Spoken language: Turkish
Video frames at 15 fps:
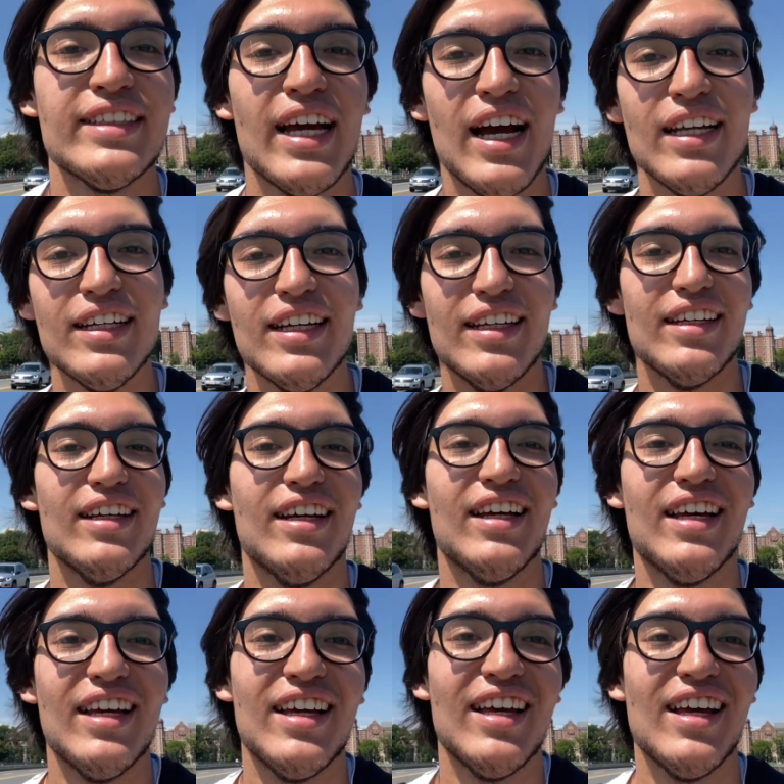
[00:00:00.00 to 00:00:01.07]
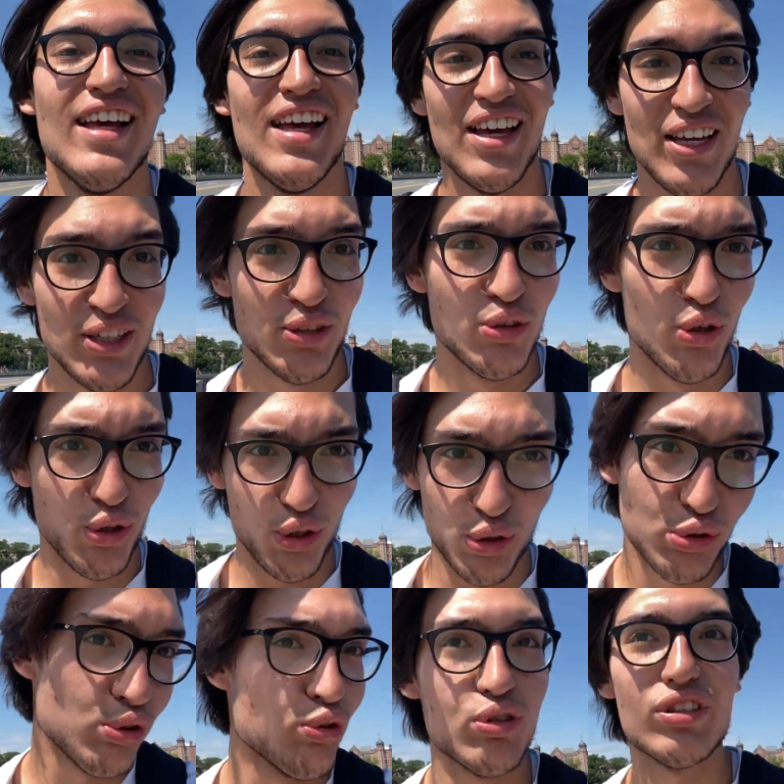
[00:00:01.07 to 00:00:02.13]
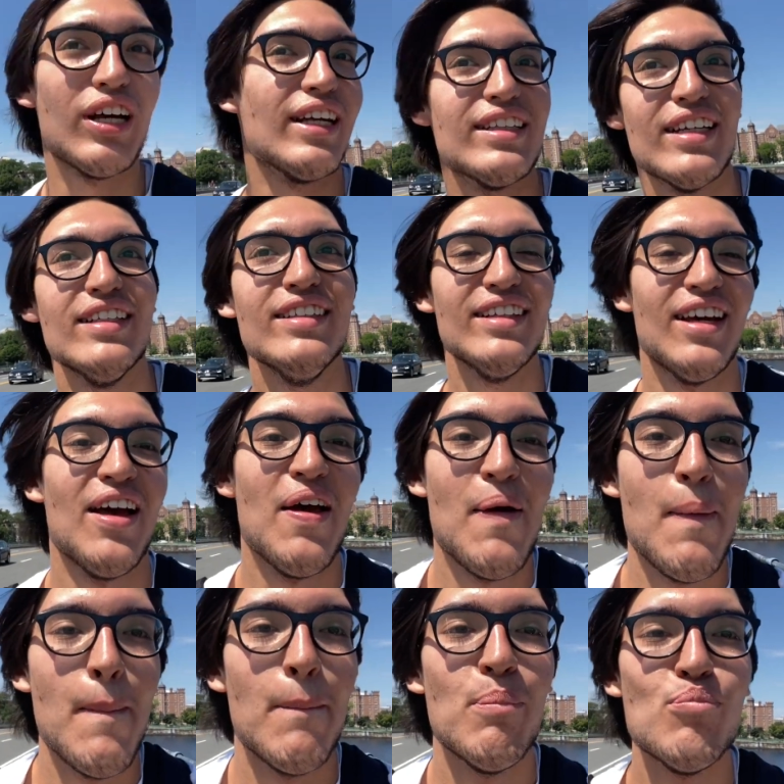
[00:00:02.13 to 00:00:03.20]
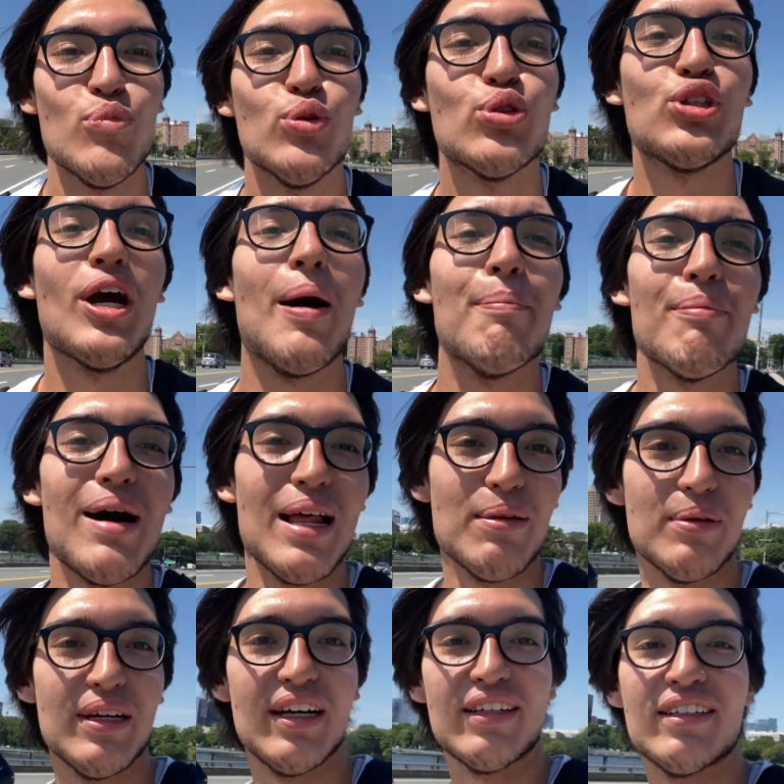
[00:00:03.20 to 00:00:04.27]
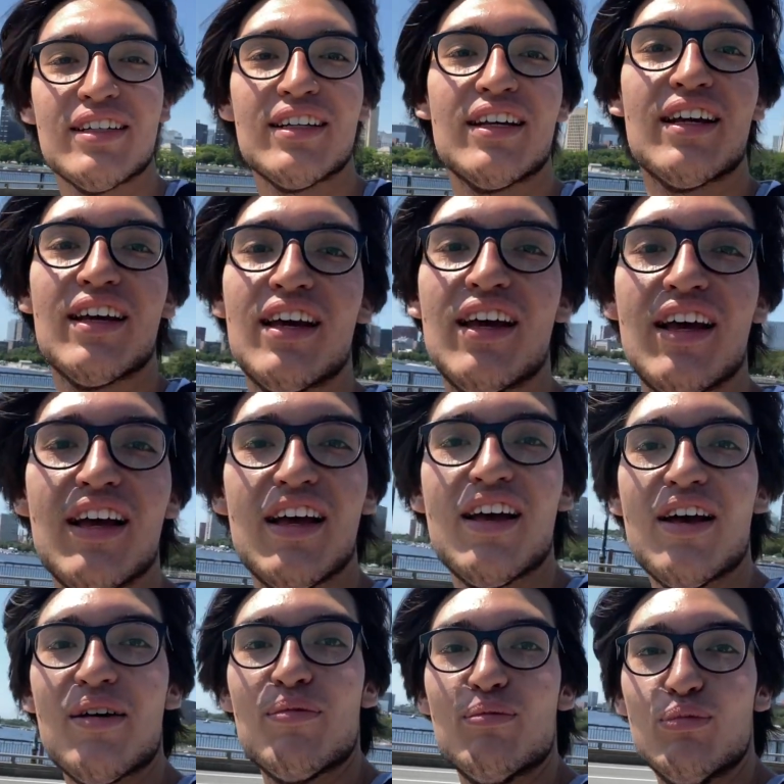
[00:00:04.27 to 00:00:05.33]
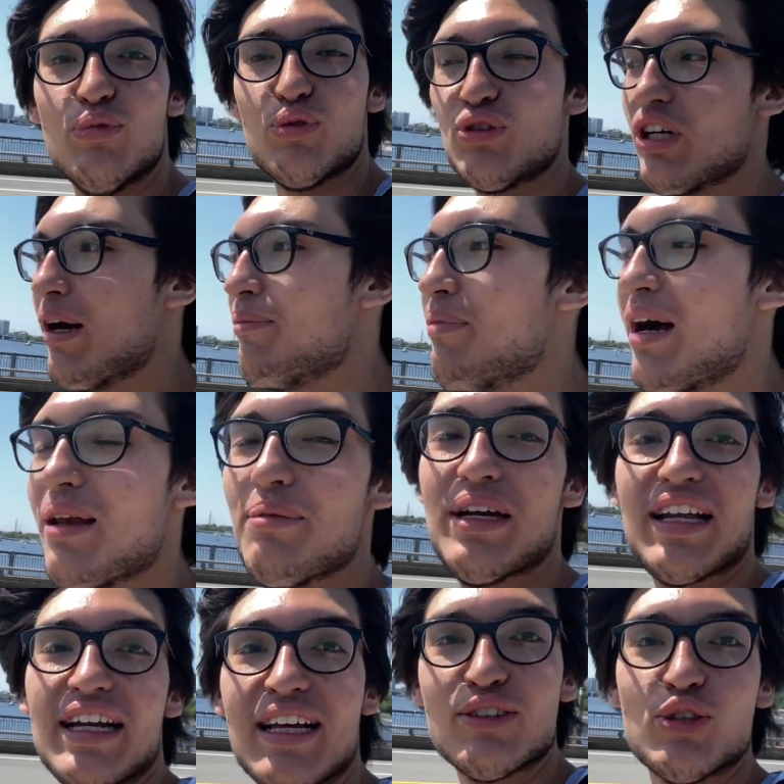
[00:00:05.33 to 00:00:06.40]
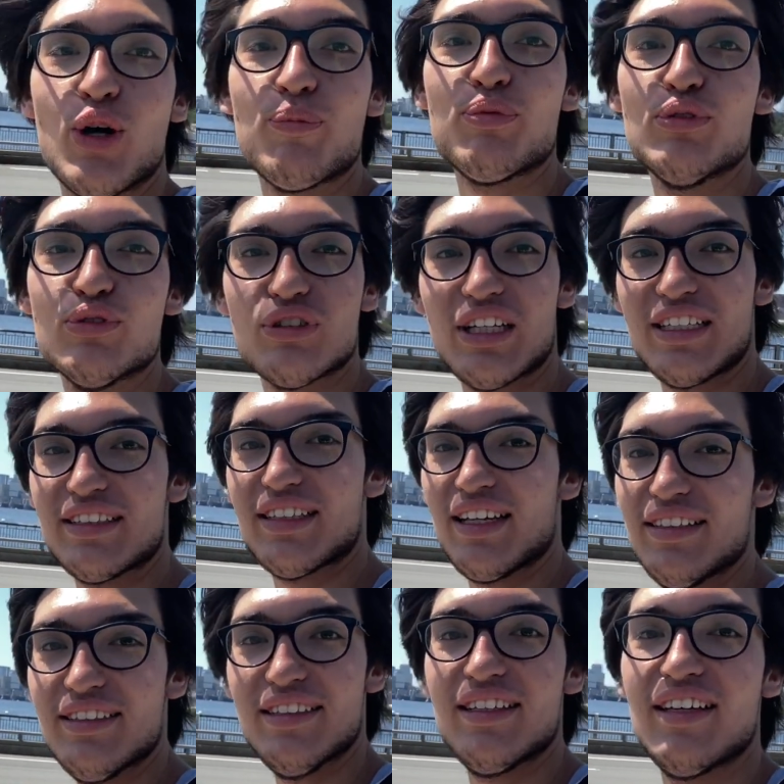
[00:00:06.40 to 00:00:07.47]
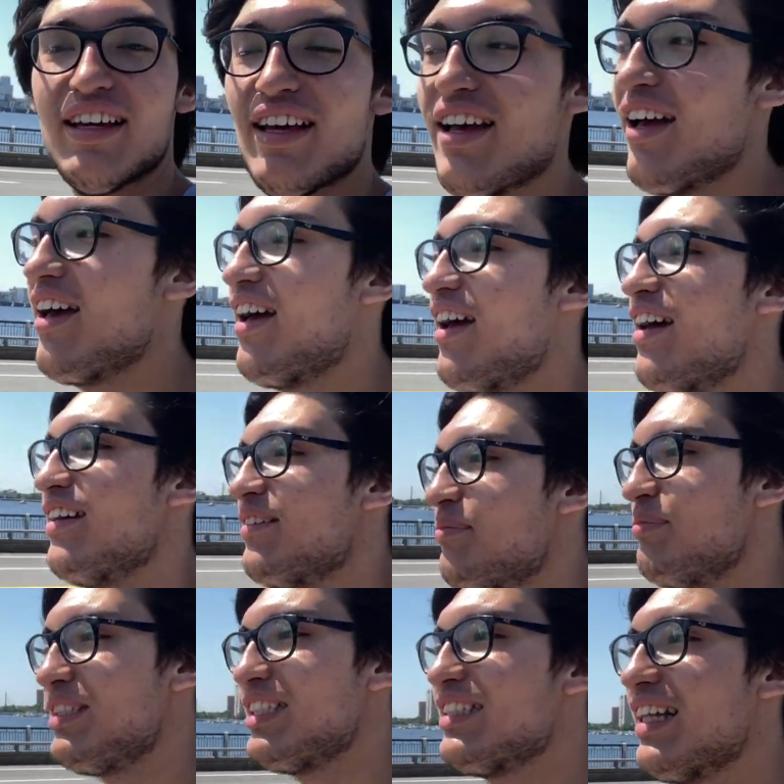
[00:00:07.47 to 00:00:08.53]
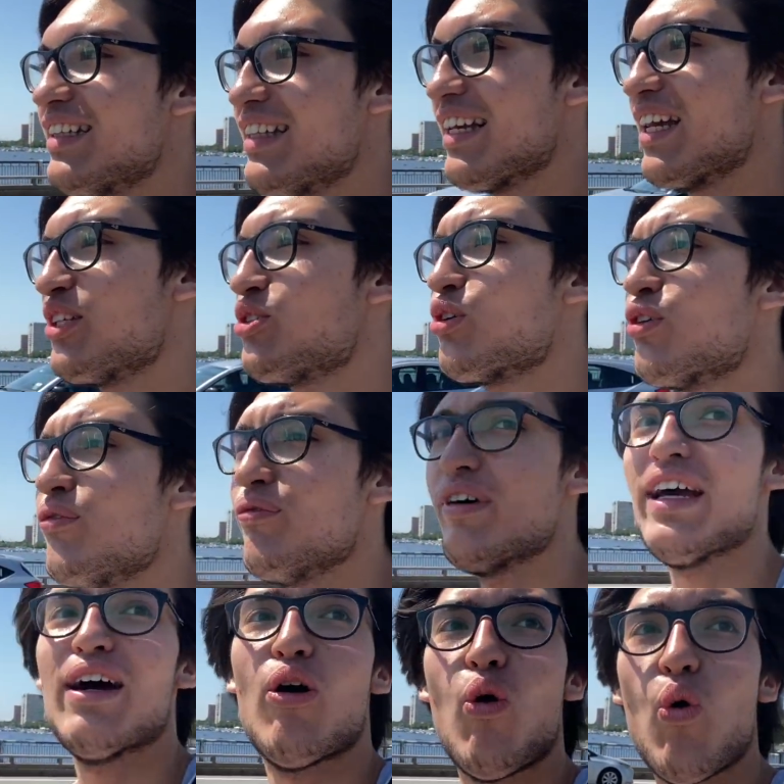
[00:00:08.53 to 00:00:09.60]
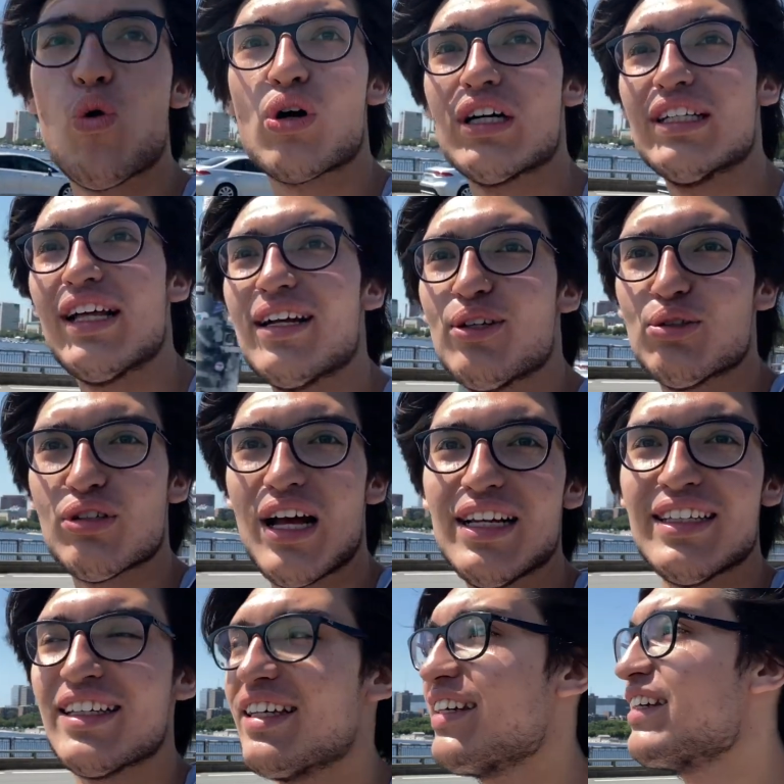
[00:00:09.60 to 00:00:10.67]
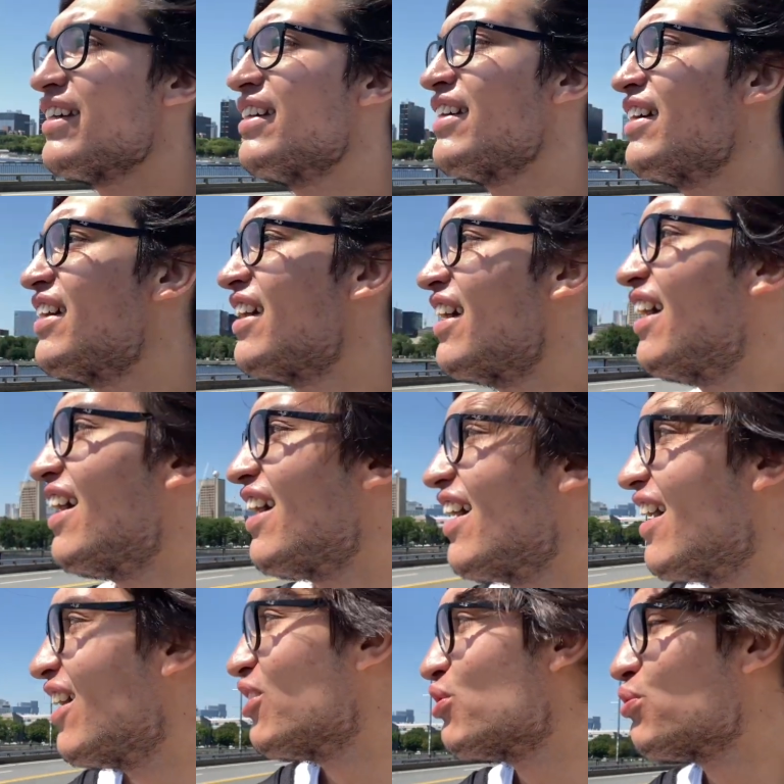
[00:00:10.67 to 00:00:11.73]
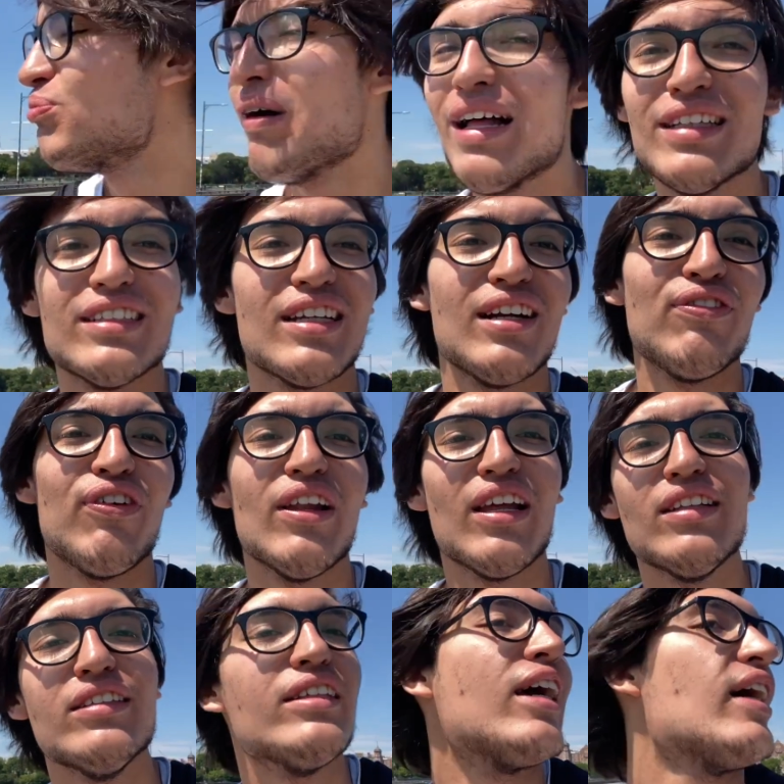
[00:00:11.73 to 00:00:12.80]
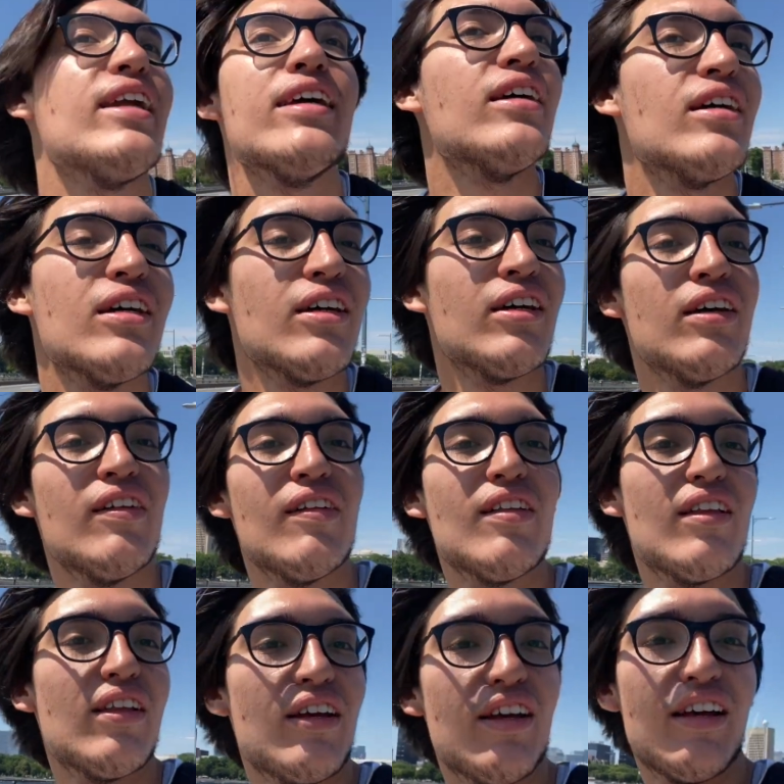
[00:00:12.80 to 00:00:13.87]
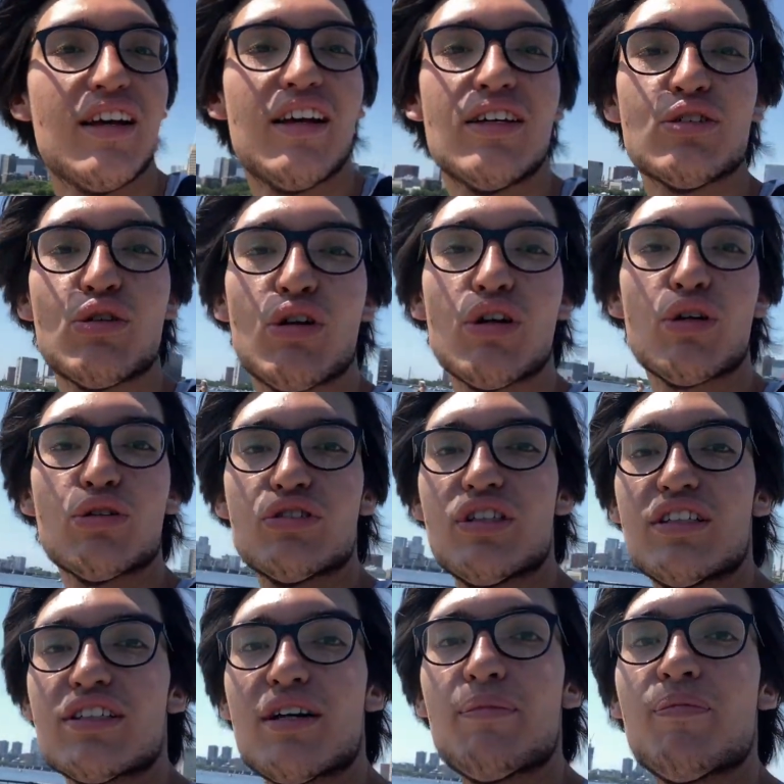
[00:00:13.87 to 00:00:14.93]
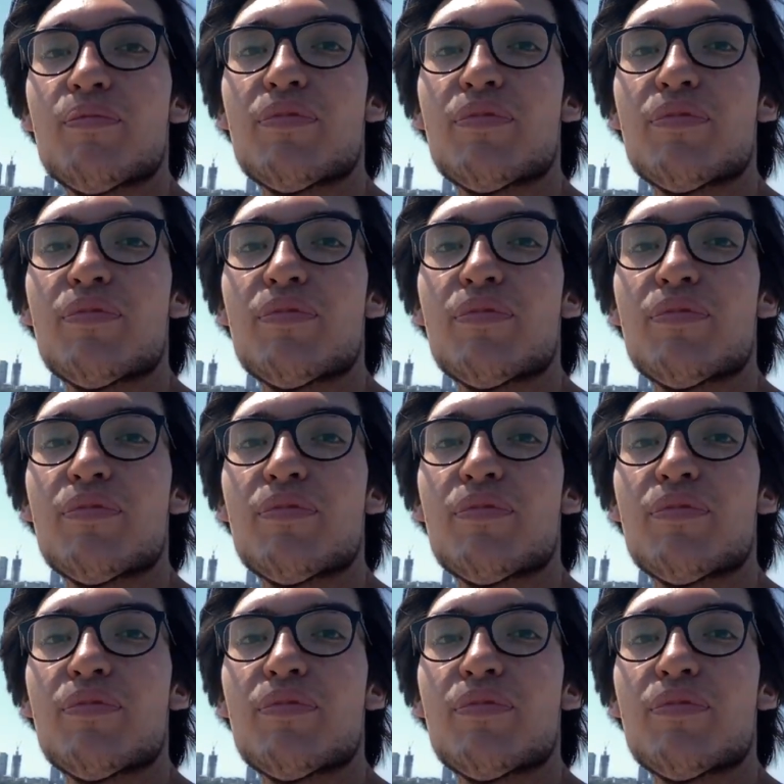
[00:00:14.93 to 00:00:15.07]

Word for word: Yani görüyorsunuz zaten. Mükemmel bir yer. Mükemmel bir yer. Yani köprünün üzerinden bisikletle geçiyorum ve o kadar güzel ki şu manzara falan yani şöyle göstereceğim.